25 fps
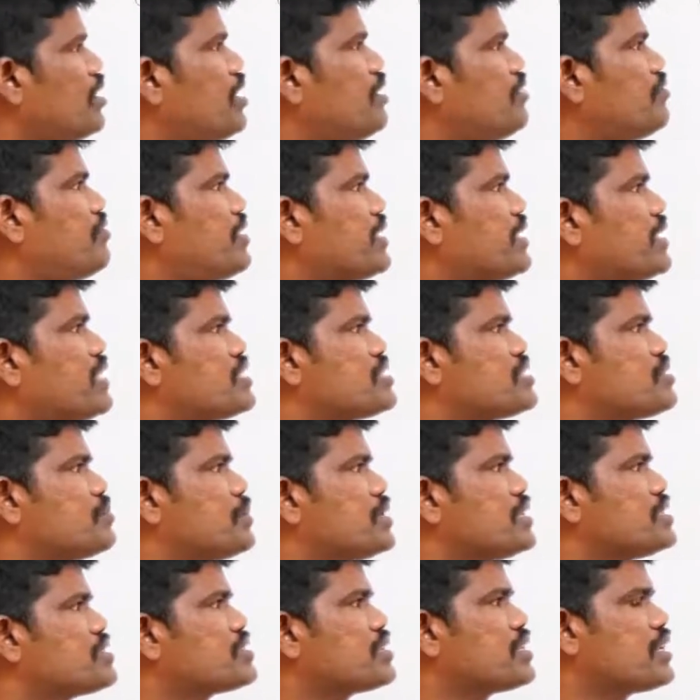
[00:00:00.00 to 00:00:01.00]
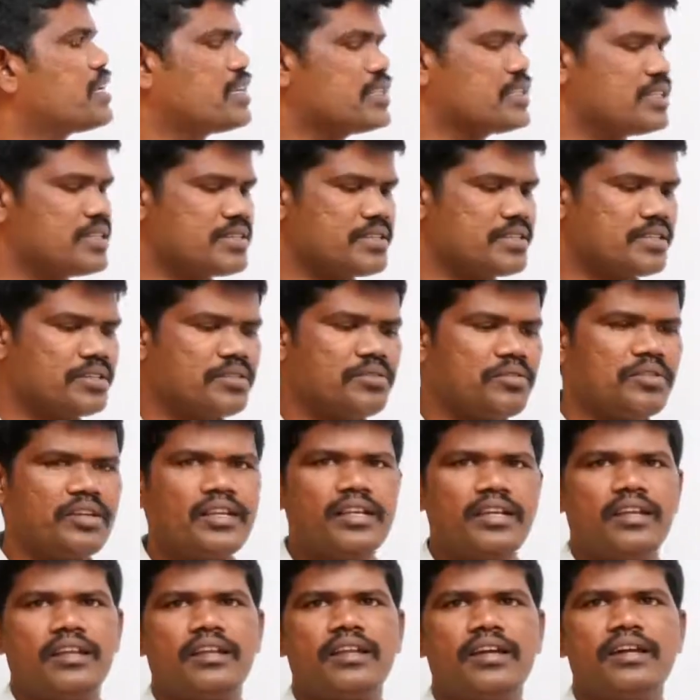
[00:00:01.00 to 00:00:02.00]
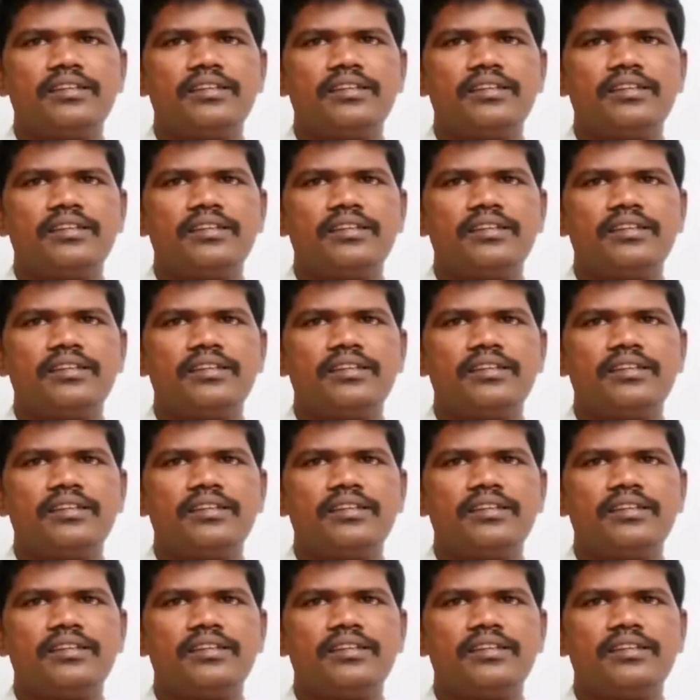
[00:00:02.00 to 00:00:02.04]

ఆ ఫైనాన్స్ మినిస్టర్ ఏం చేసిండు అంటే